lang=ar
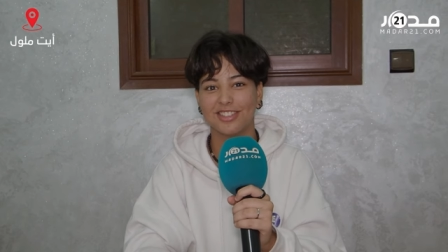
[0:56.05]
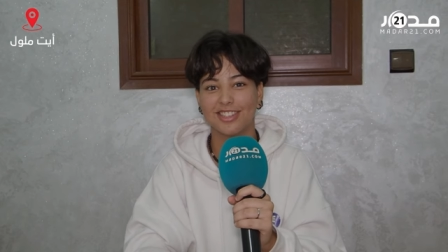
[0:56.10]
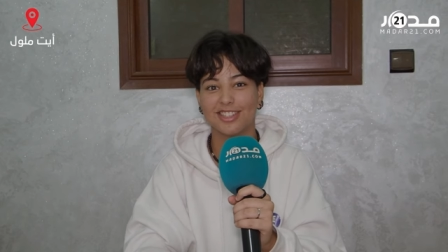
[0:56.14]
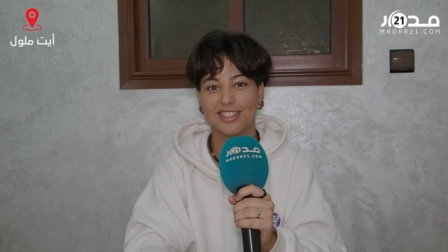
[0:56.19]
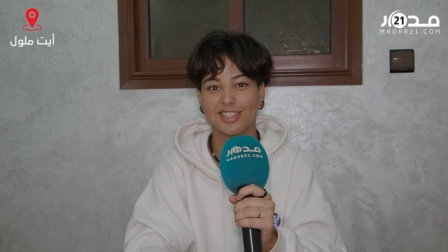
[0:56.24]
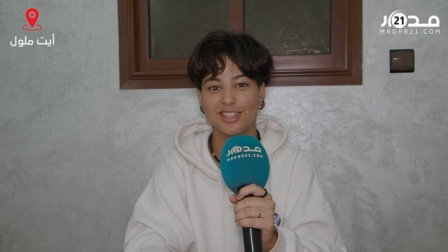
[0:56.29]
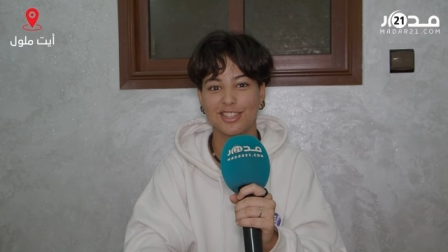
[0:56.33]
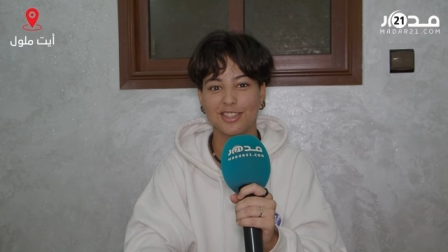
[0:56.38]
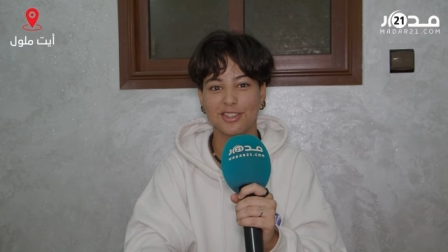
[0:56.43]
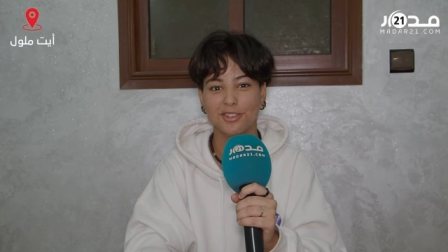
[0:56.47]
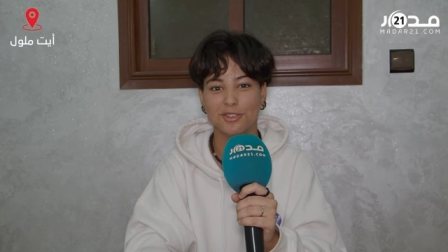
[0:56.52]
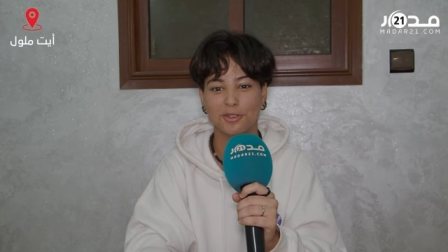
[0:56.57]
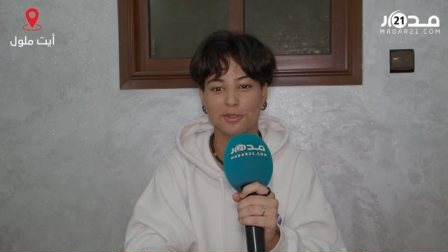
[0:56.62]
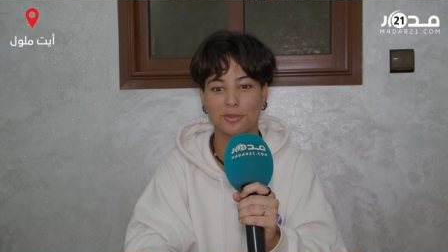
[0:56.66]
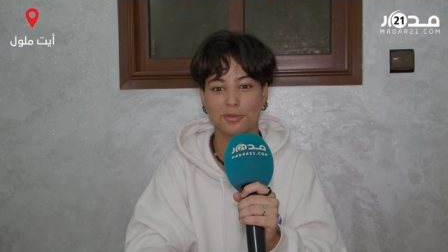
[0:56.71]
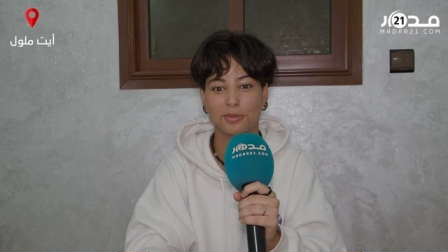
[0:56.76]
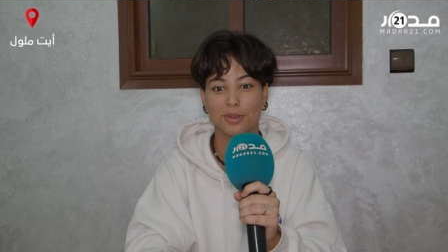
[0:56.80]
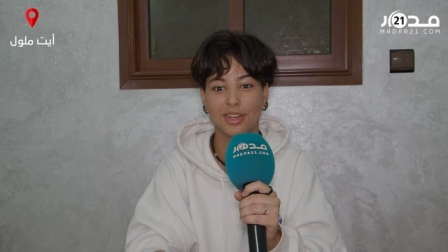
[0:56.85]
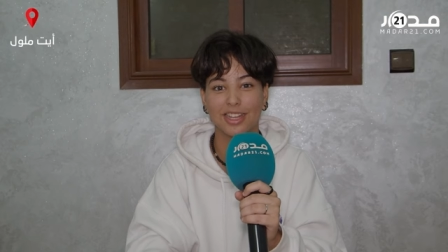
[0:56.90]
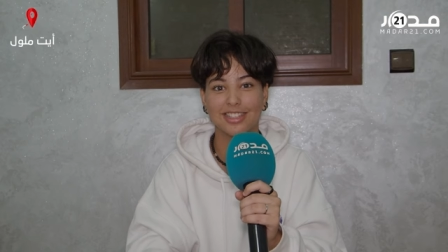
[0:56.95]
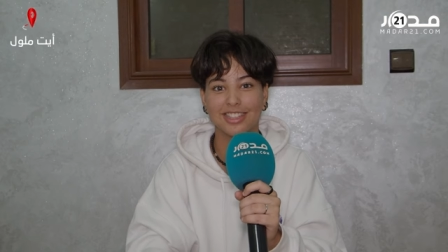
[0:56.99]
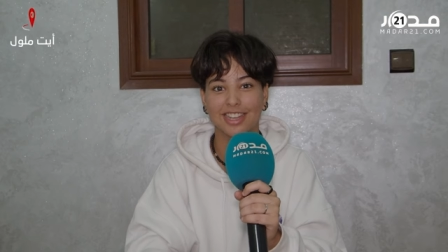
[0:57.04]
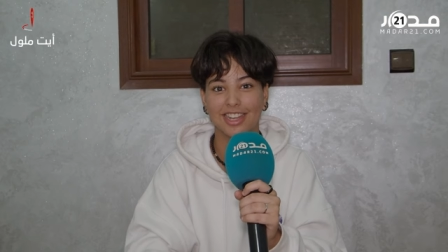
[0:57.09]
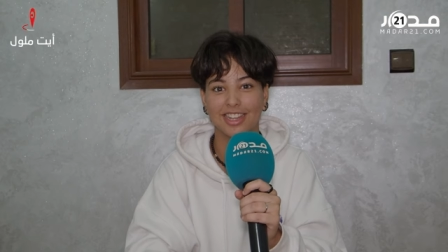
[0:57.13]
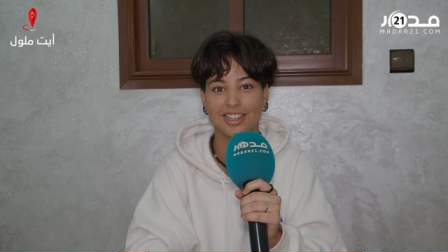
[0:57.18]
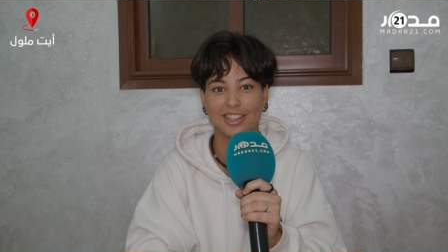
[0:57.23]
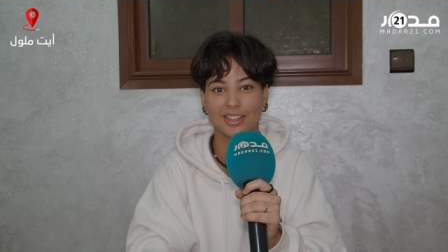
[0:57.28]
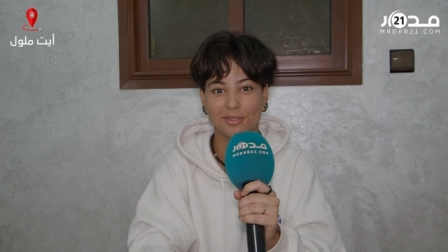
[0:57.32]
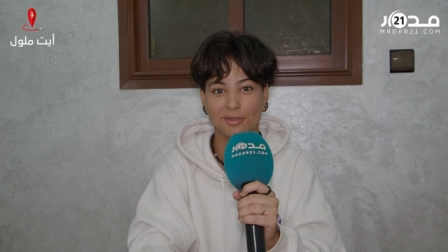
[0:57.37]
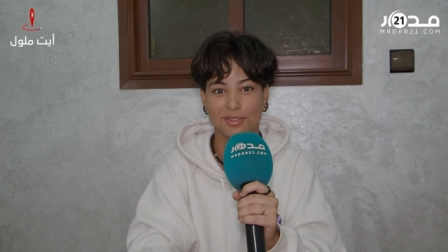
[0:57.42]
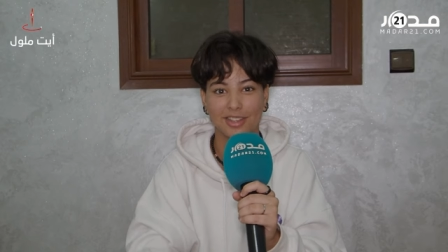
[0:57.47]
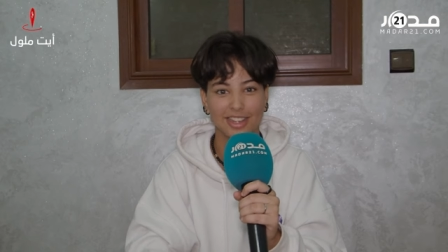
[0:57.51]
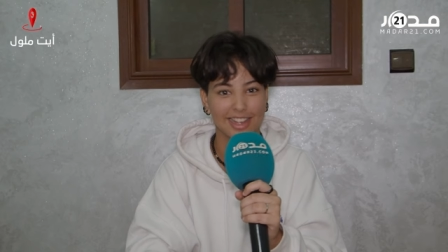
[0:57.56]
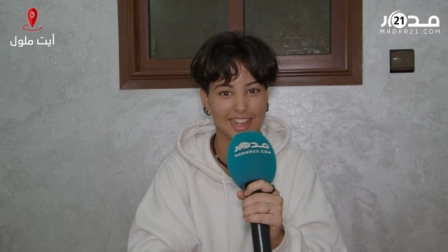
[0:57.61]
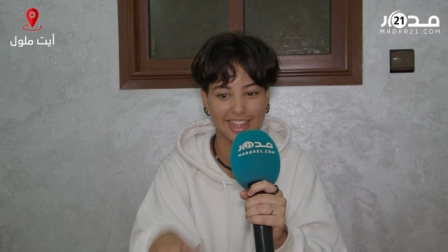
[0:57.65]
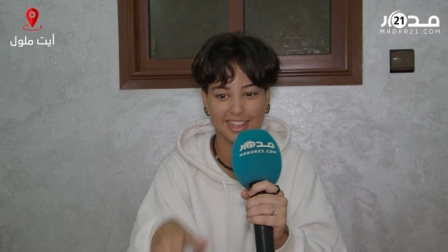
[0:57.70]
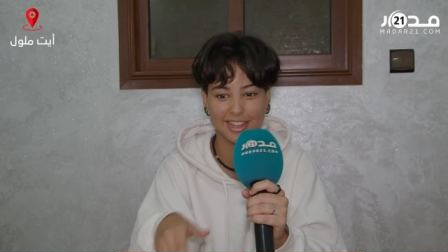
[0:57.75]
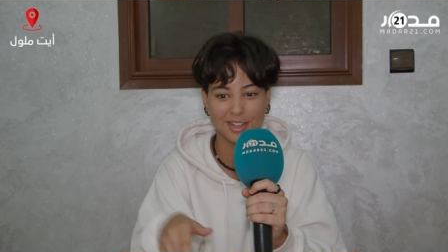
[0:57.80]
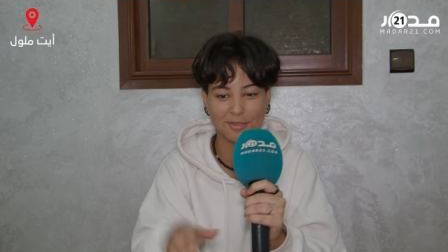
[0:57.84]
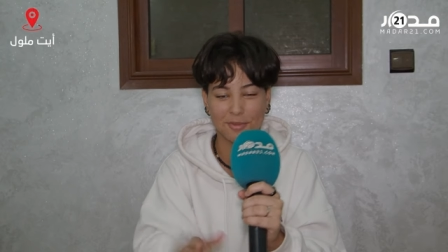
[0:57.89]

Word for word: هادشي وبقيت غدا غدا